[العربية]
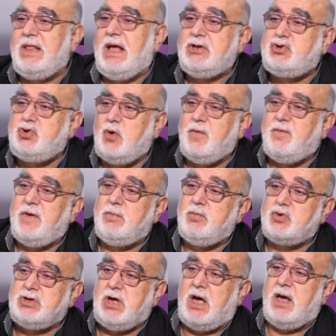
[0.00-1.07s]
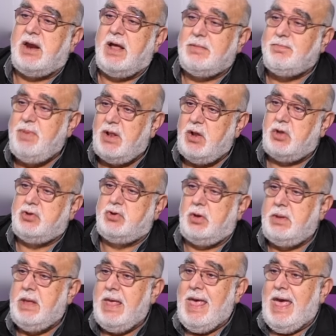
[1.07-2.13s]
بدنا نشوف المظاهرات
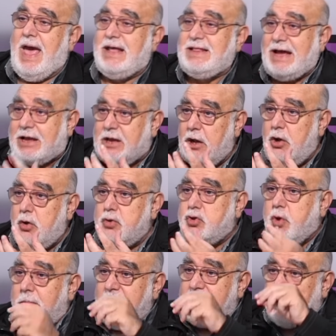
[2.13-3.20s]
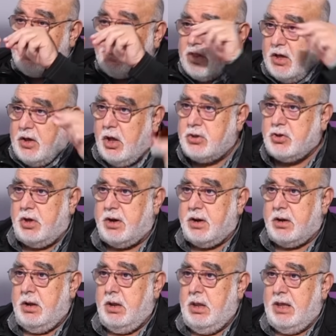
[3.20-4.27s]
بلندن هذا كله ضمن
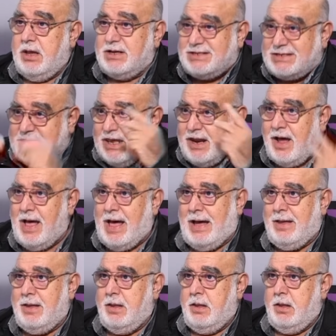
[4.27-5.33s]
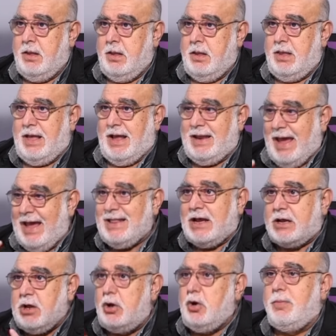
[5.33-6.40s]
إطر الصراع يعني هذا
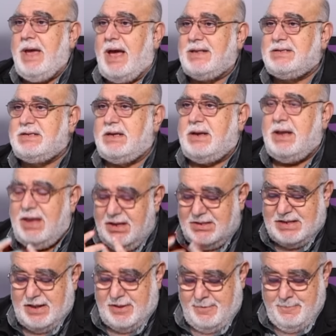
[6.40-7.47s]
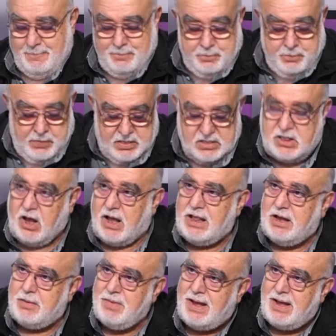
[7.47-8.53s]
كله بيأثر إذا
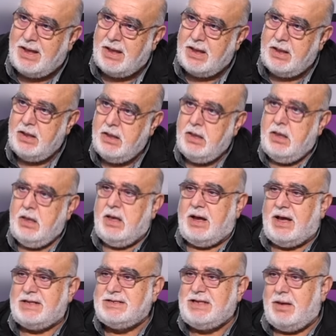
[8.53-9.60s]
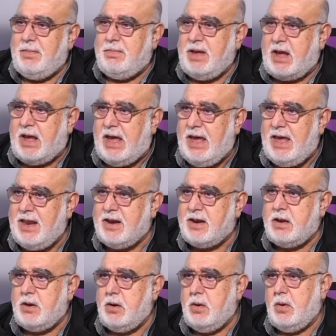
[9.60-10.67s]
طالما غزة بخير
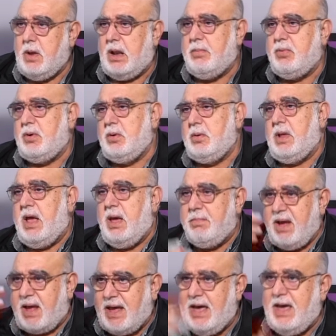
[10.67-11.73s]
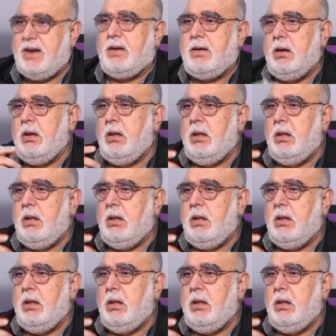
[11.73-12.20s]
هذا بيقولوا بخير